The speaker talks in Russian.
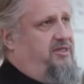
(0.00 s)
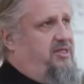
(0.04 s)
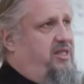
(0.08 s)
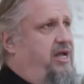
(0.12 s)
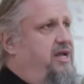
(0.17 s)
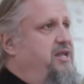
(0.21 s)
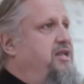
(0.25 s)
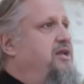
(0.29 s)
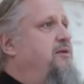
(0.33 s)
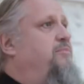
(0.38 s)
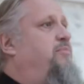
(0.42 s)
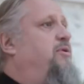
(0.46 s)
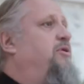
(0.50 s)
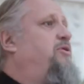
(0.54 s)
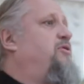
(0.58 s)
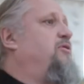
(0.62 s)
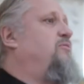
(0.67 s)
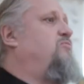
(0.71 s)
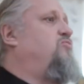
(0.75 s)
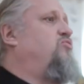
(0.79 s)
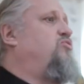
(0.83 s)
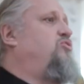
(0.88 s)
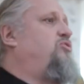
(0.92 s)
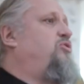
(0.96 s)
здание,
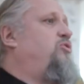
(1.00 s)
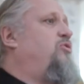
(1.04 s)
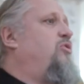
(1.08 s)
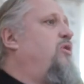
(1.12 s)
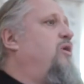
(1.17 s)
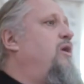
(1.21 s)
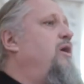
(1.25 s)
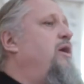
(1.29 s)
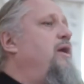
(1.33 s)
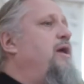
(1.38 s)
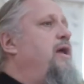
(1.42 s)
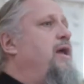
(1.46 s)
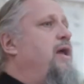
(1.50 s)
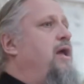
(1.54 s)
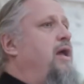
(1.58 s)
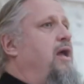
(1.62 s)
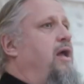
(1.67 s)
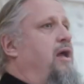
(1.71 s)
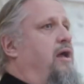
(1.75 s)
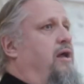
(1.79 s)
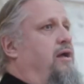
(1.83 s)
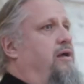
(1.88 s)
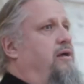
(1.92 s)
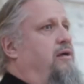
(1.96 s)
потому что
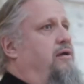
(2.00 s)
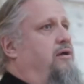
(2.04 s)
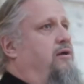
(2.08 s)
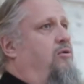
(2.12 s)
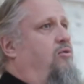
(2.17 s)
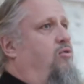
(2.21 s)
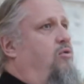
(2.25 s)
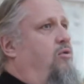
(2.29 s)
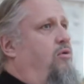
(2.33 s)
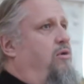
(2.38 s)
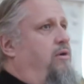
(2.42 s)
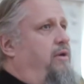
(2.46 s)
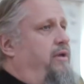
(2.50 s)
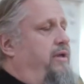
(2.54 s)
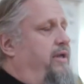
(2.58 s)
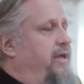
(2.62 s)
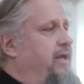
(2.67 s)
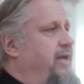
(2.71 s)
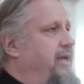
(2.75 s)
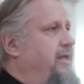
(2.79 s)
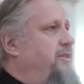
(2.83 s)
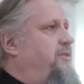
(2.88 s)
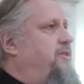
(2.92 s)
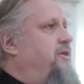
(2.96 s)
э,
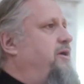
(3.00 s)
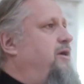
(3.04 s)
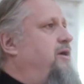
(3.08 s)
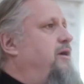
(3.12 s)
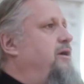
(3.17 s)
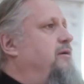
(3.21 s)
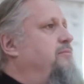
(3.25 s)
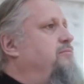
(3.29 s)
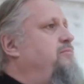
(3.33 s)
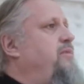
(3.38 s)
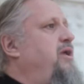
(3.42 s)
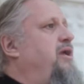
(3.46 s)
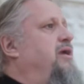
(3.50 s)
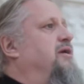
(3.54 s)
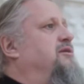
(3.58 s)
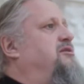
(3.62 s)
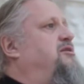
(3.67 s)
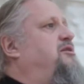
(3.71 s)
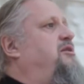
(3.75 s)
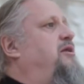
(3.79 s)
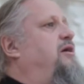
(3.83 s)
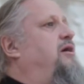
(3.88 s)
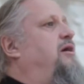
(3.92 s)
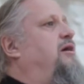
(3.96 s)
это
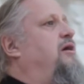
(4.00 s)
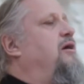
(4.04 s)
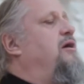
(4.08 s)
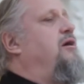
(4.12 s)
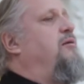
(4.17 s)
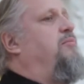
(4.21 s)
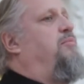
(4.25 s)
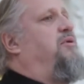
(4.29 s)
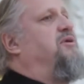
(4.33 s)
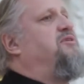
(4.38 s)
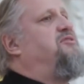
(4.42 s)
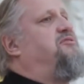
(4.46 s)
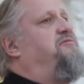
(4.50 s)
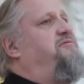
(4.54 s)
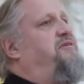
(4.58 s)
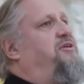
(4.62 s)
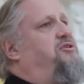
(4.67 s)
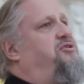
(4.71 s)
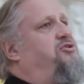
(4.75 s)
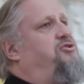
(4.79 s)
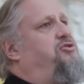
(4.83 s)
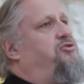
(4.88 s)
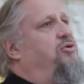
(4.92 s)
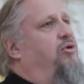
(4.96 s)
место,
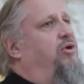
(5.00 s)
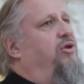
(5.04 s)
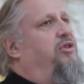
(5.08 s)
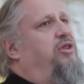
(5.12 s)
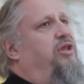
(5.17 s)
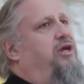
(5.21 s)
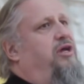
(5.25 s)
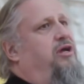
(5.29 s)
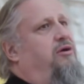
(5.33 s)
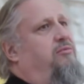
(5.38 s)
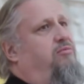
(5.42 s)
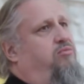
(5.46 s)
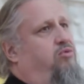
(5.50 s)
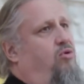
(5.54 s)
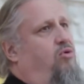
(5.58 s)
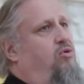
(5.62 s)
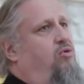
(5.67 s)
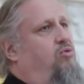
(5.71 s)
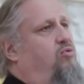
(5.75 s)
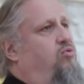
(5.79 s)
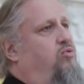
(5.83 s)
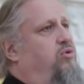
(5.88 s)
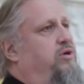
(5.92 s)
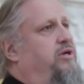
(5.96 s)
посвященное
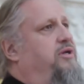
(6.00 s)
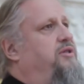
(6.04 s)
Богу.